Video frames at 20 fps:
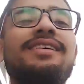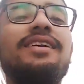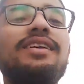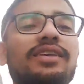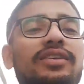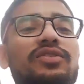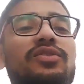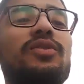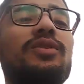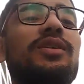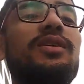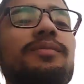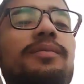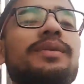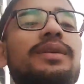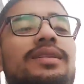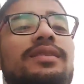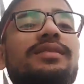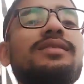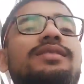सो इट
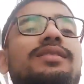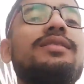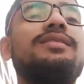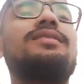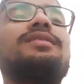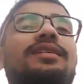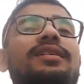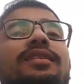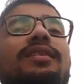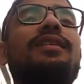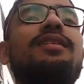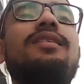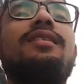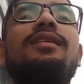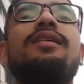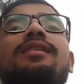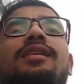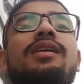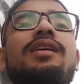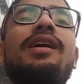मीन्स
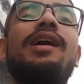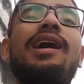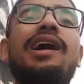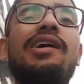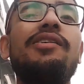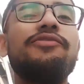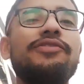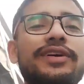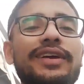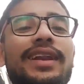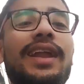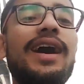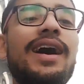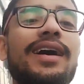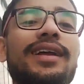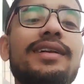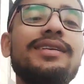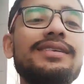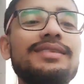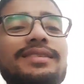हाफ एन आवर
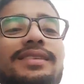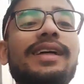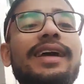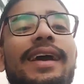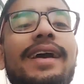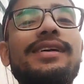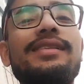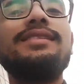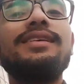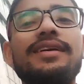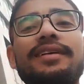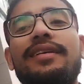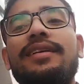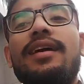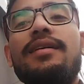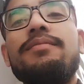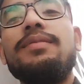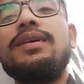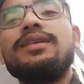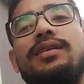इज़ द एग्जैक्ट
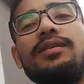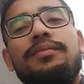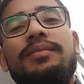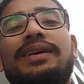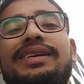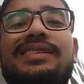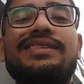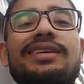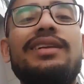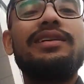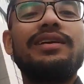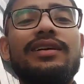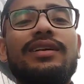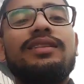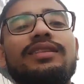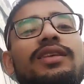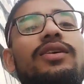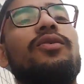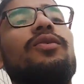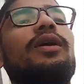टाइमिंग कि मैं चिल करते
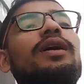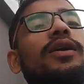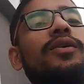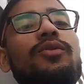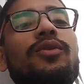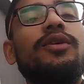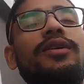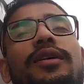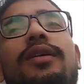हुए आऊँ और